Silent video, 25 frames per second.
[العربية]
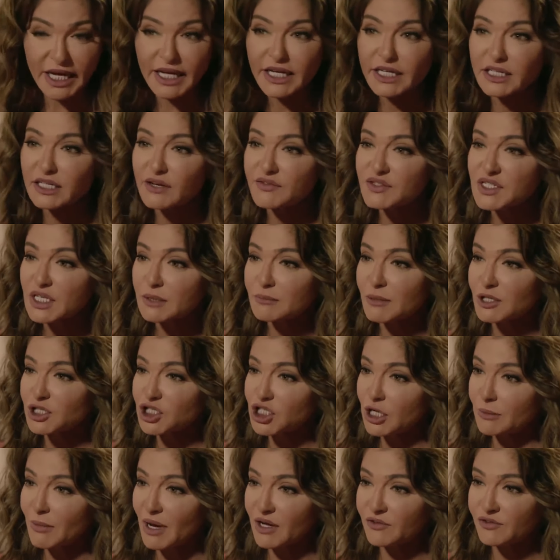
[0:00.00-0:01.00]
تخيلي نفسك
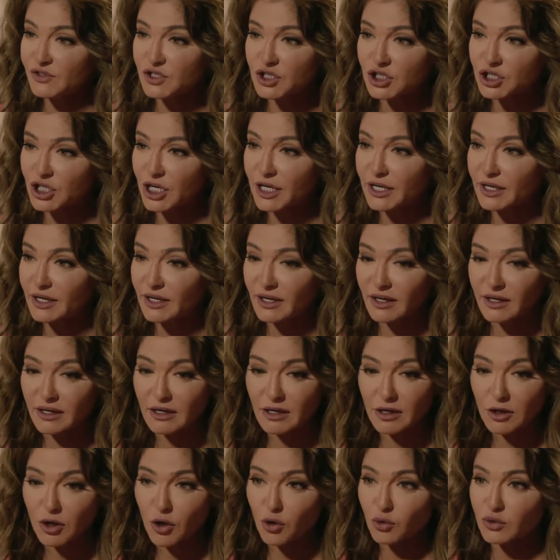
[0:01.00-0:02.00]
ماشيه معاه في
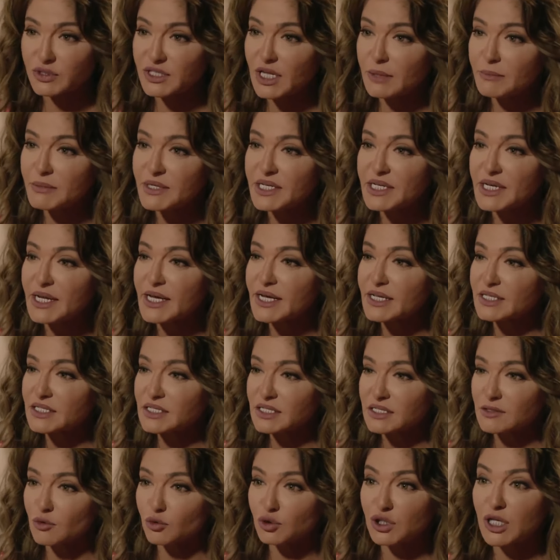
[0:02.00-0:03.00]
الشارع قدام
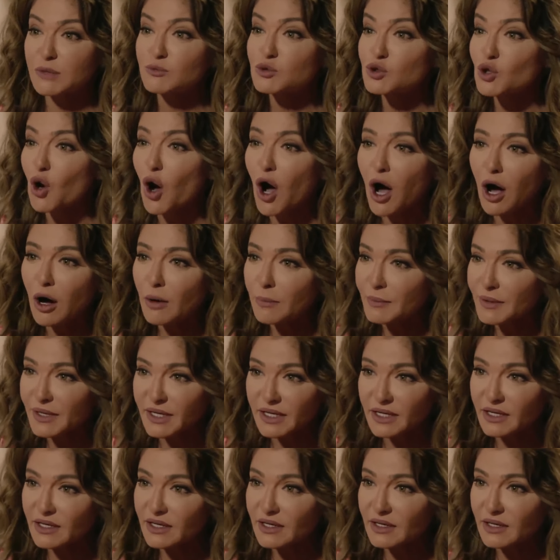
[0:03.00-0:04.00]
الناس قدام
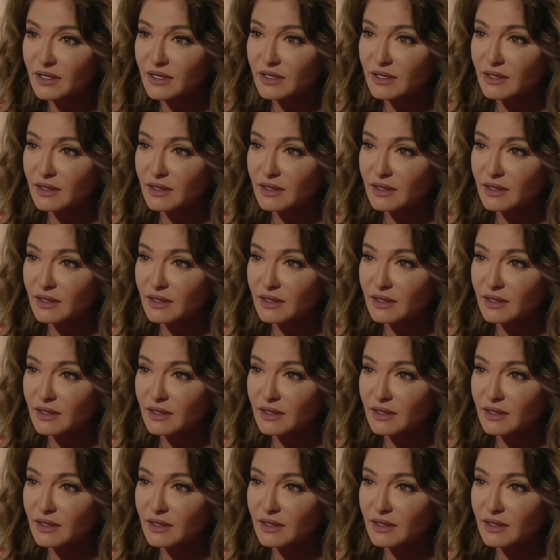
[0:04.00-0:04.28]
صحابك